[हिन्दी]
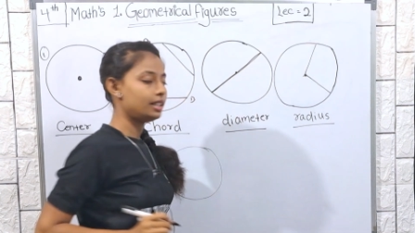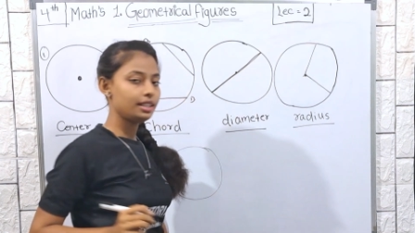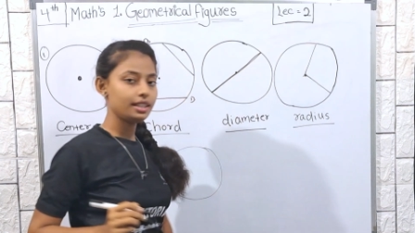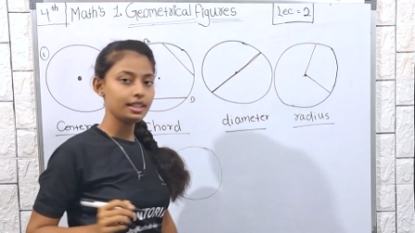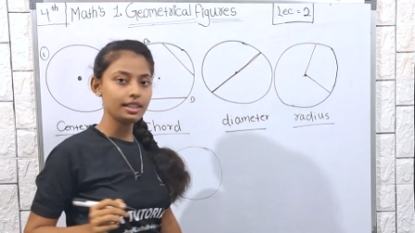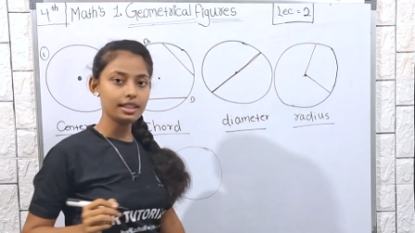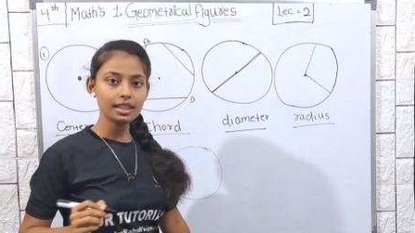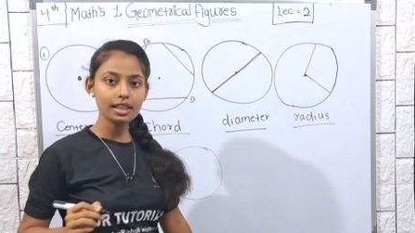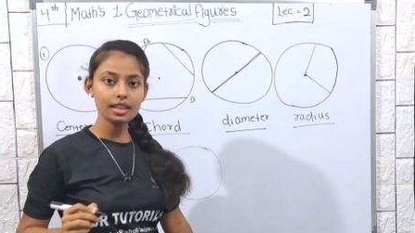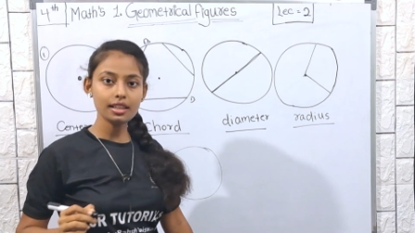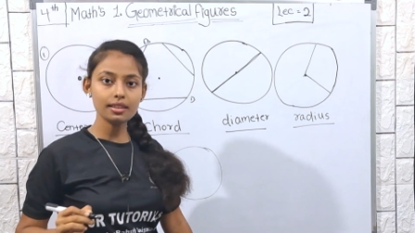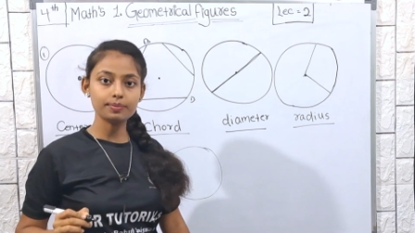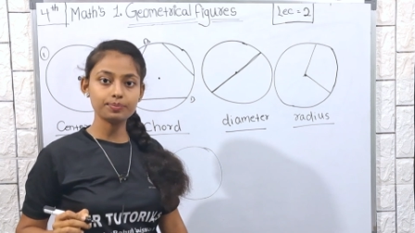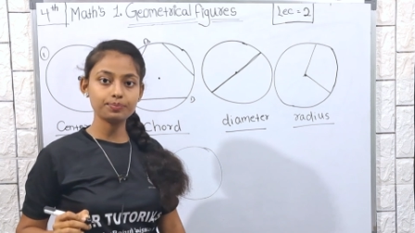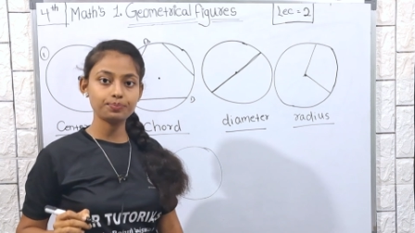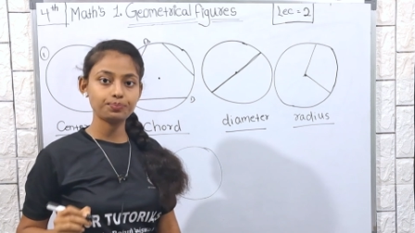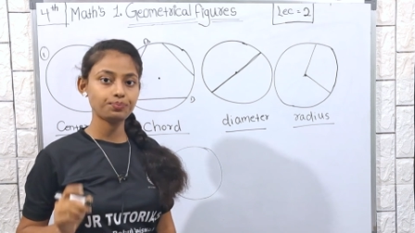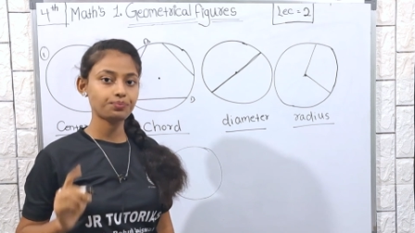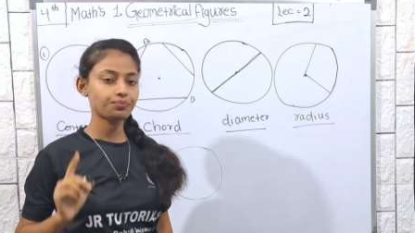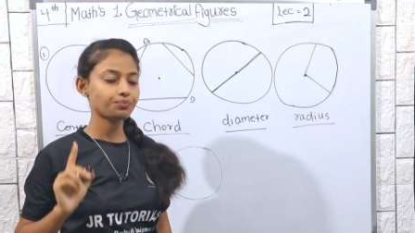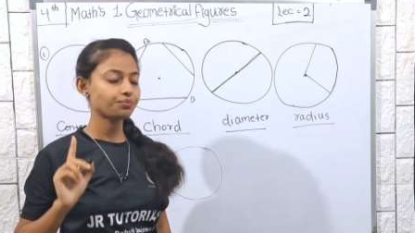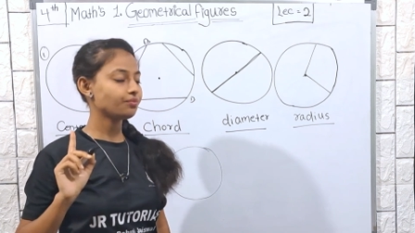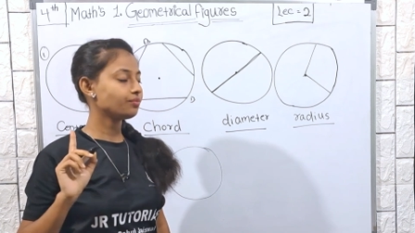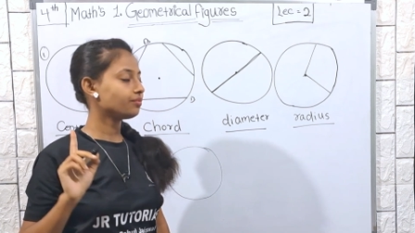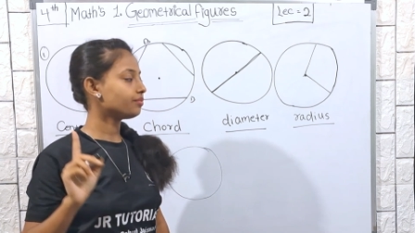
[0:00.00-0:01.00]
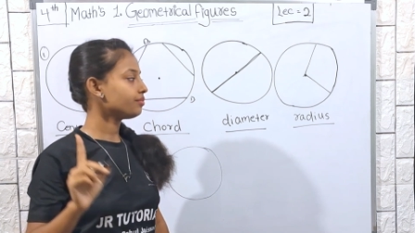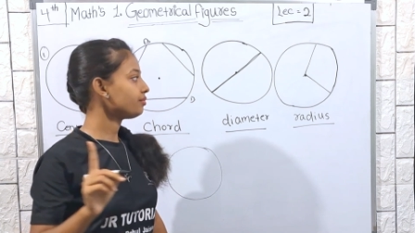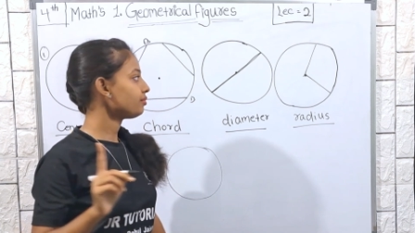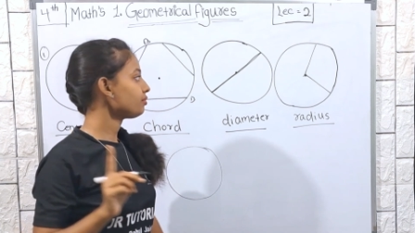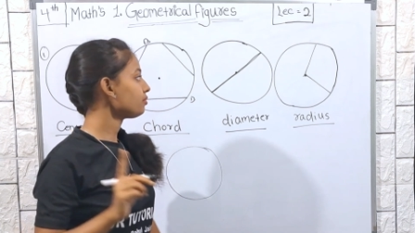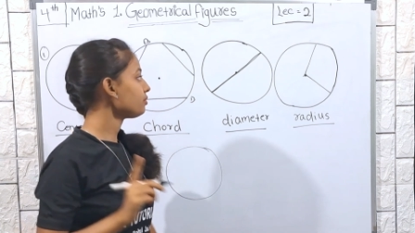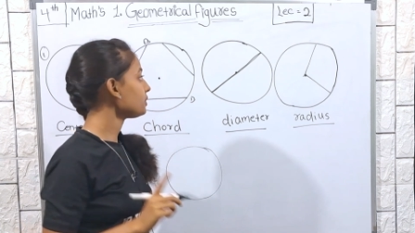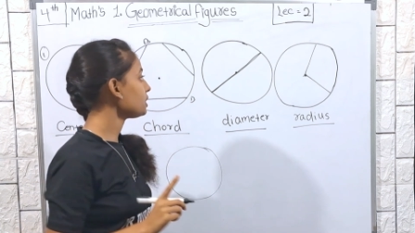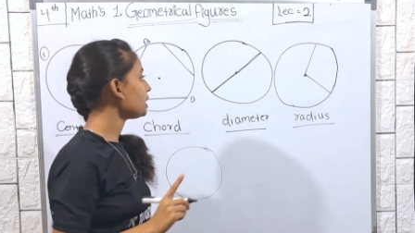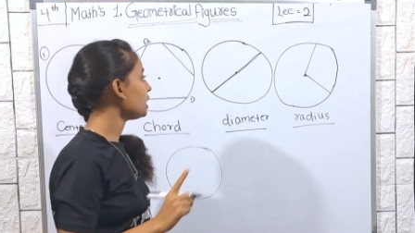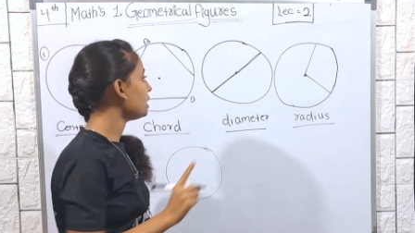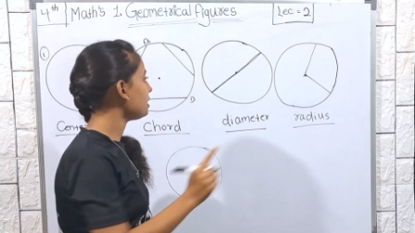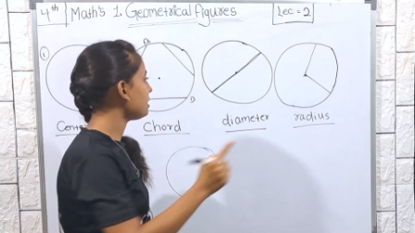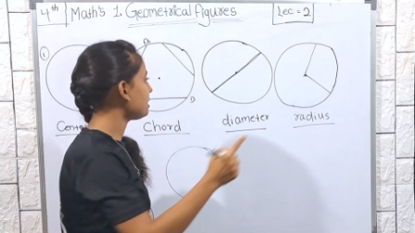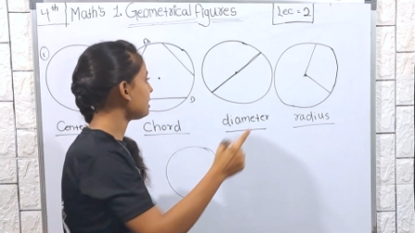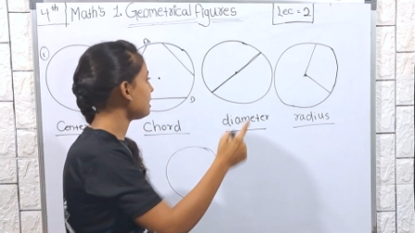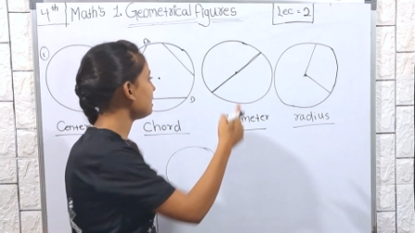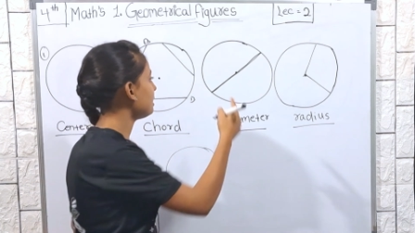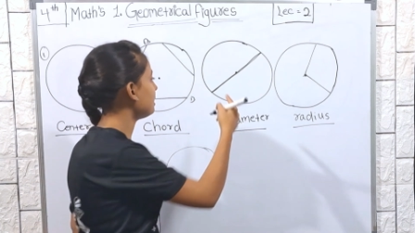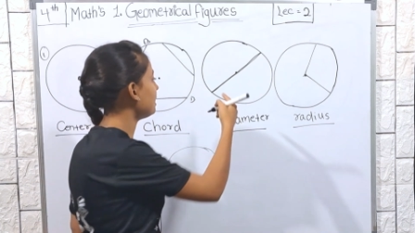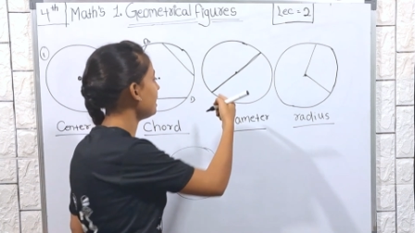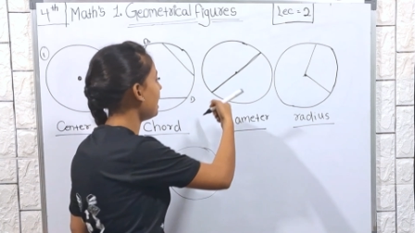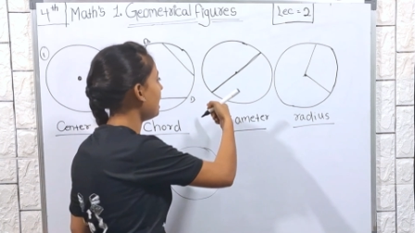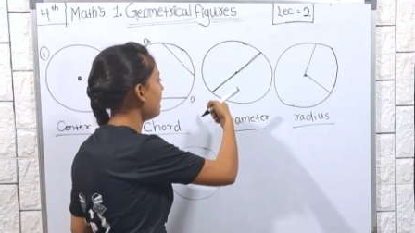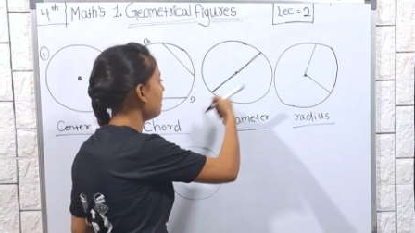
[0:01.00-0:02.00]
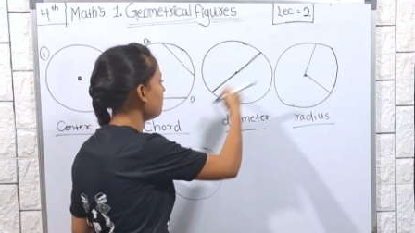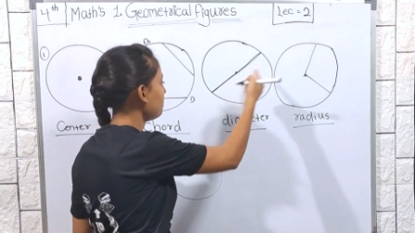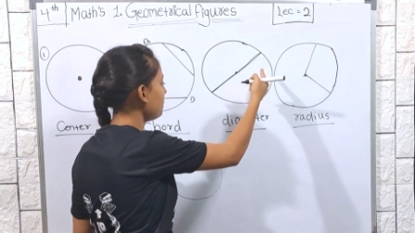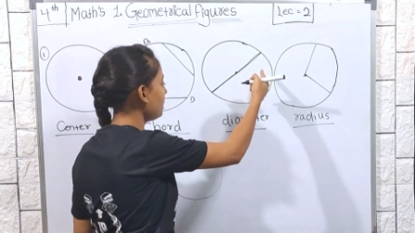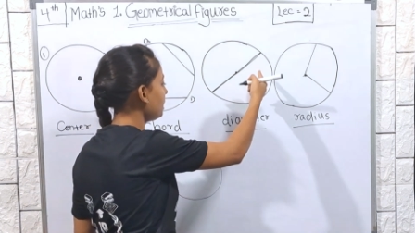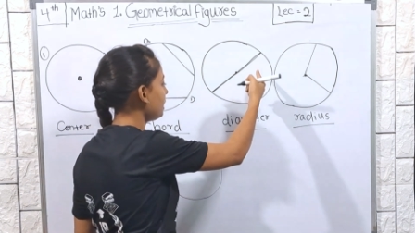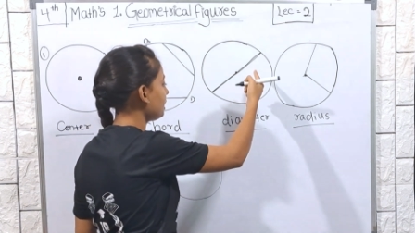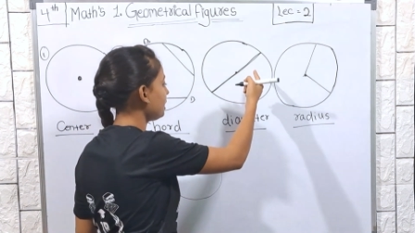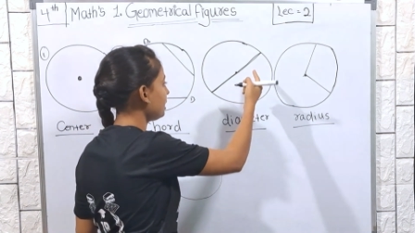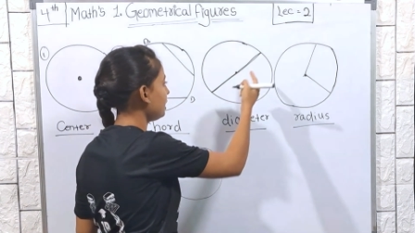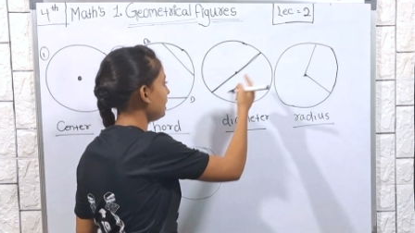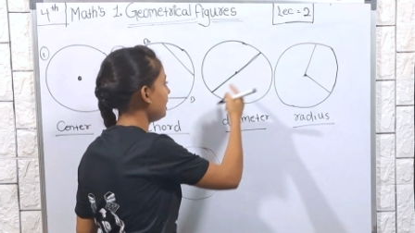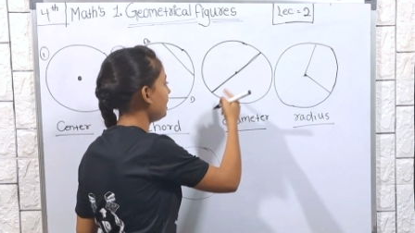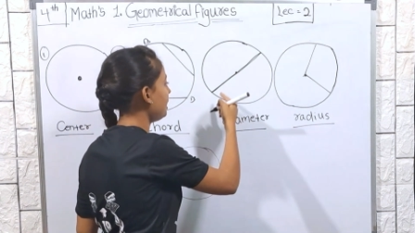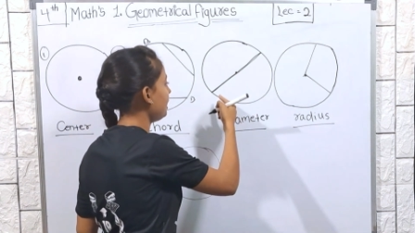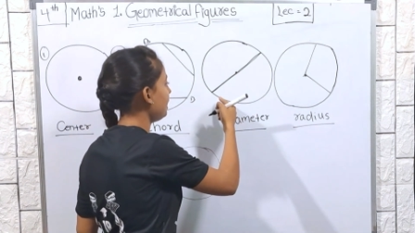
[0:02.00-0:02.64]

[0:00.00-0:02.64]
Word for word: ठीक है इसे ध्यान में रखना